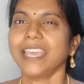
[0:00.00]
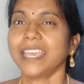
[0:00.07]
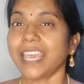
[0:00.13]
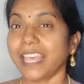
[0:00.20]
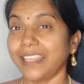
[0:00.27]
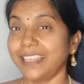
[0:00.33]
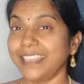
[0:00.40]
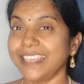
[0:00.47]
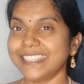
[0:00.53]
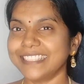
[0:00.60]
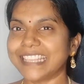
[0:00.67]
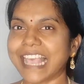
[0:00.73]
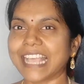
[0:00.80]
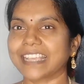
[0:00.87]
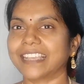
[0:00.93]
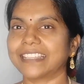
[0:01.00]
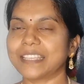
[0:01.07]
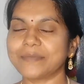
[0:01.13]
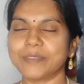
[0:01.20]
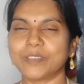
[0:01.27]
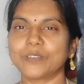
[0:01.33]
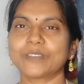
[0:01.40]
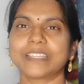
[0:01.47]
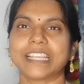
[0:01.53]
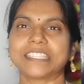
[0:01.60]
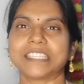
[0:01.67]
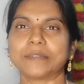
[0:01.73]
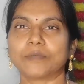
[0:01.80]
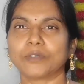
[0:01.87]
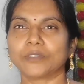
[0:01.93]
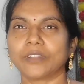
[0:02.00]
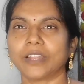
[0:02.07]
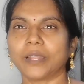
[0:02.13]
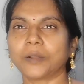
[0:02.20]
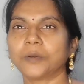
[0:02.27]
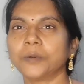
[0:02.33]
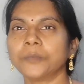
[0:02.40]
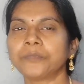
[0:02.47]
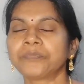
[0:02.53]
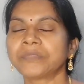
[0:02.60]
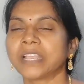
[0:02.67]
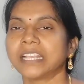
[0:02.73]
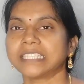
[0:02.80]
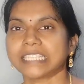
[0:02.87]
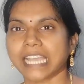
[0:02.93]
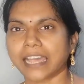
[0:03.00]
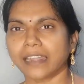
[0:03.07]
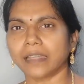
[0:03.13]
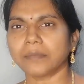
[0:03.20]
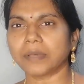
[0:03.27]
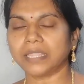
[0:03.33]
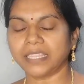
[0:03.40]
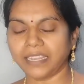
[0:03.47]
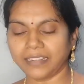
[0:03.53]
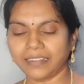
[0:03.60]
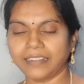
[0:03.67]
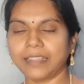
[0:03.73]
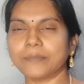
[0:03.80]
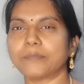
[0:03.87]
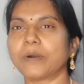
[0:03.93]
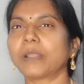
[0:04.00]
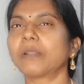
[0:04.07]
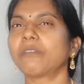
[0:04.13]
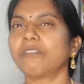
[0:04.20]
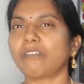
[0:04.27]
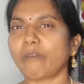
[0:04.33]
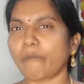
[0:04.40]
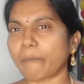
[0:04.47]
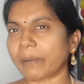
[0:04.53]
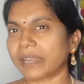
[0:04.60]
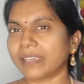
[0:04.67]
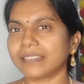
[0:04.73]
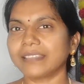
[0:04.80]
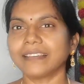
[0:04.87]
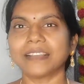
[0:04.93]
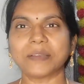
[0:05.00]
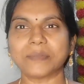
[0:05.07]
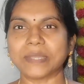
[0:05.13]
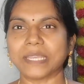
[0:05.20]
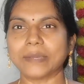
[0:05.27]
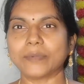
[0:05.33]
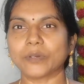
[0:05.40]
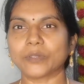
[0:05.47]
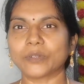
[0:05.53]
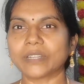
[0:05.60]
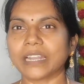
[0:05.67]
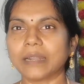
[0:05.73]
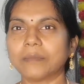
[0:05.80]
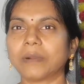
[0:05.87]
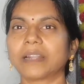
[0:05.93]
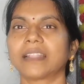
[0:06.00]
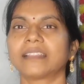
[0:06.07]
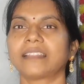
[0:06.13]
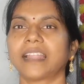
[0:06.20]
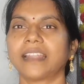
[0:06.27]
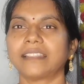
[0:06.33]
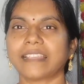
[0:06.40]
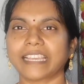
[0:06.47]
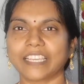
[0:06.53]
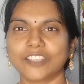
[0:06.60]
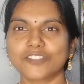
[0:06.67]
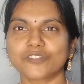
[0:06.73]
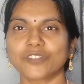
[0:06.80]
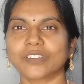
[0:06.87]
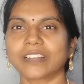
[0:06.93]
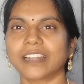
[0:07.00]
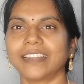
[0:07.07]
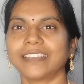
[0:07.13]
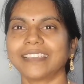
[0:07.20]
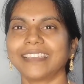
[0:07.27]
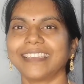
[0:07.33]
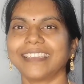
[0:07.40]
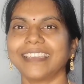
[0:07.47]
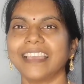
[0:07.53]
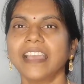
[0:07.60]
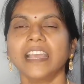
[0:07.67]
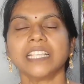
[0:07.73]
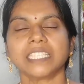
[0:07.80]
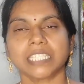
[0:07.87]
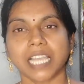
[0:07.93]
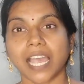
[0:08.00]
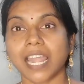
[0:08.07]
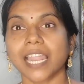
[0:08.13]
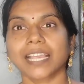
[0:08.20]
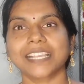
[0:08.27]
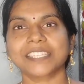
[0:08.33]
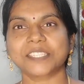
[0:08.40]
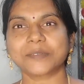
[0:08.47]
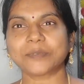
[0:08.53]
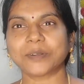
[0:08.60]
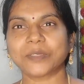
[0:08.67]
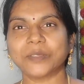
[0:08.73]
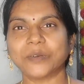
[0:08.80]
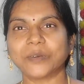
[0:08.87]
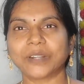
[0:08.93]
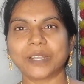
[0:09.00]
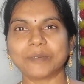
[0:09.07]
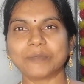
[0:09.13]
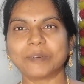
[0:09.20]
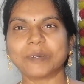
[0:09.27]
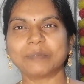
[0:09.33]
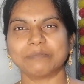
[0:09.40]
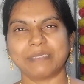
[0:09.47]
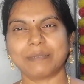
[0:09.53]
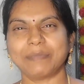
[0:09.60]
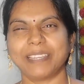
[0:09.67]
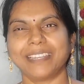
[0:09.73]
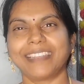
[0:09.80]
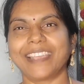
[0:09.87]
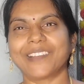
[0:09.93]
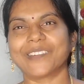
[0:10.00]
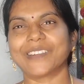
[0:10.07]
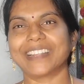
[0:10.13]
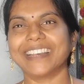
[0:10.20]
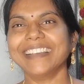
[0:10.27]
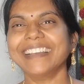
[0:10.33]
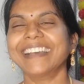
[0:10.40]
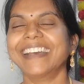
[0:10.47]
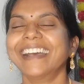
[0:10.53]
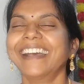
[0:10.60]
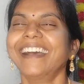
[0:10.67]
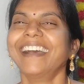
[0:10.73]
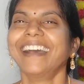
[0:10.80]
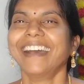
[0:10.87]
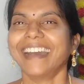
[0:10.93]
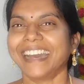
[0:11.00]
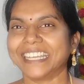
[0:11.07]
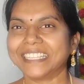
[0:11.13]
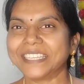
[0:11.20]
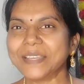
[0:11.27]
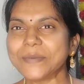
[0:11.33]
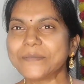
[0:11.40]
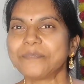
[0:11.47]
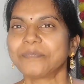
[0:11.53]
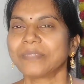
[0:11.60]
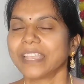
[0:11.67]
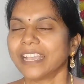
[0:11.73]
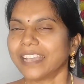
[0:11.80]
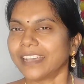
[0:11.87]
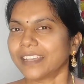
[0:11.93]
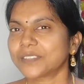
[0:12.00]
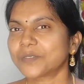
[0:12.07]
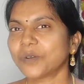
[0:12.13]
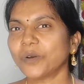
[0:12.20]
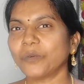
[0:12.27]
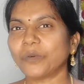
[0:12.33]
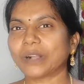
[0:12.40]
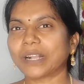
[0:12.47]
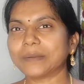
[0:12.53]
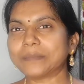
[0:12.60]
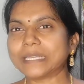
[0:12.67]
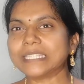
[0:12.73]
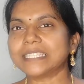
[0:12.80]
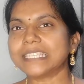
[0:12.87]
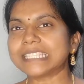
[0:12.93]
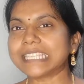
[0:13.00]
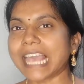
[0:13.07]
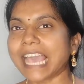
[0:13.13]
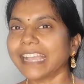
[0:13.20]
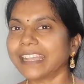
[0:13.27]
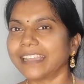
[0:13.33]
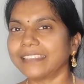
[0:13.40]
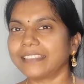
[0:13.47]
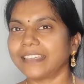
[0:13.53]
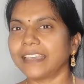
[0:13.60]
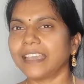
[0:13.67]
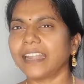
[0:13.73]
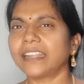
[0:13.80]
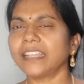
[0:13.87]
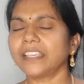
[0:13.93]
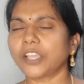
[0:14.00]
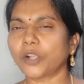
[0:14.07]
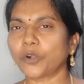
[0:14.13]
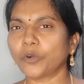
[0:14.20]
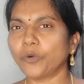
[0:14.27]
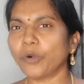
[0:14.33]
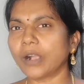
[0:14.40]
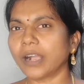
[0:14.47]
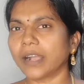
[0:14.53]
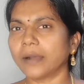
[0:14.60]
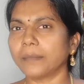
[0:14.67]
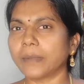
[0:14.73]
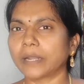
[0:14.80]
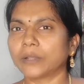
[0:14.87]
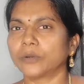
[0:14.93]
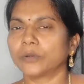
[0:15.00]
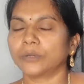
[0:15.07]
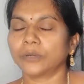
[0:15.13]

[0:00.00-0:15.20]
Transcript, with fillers: హెల్దీ స్నాక్ అయితే మీతో షేర్ చేయబోతున్నాను చాలామంది ఏంటంటే బరువు విపరీతంగా పెరిగిపోతుంటారు అనమాట దాన్ని తగ్గించుకోవటానికి చాలా కష్టపడుతూ ఉంటాము మేబీ నేను కూడా అది సో ఒక మంచి స్నాక్ అయితే అంటే ఎక్కువగా మనం